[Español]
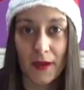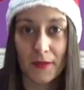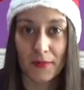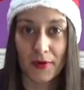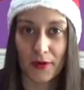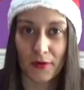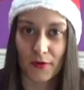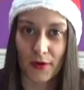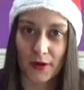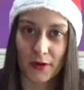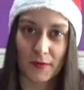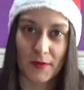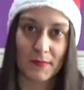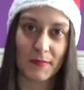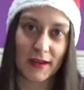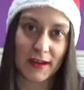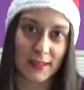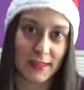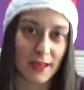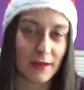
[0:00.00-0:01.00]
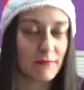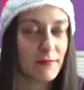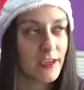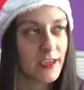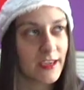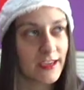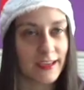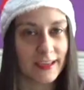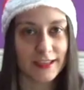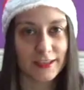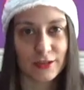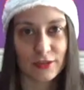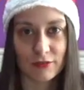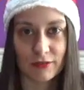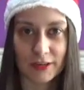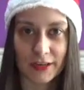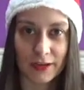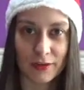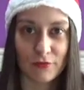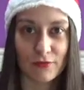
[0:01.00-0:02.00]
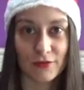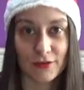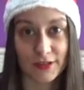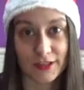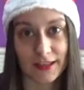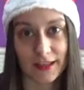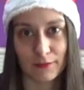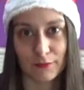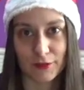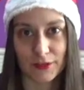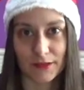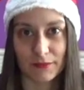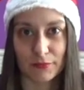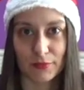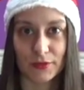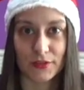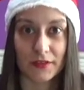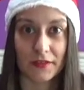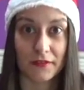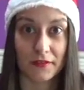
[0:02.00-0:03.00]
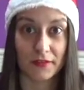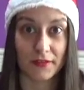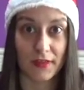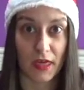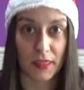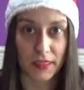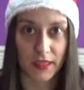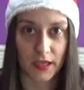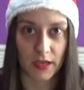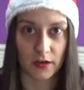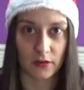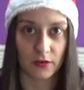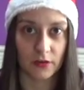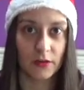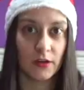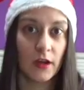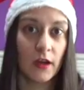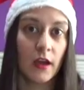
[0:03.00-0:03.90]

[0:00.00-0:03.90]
Pero bueno, me parece a mí que eso ninguno estamos en posición de hacerlo.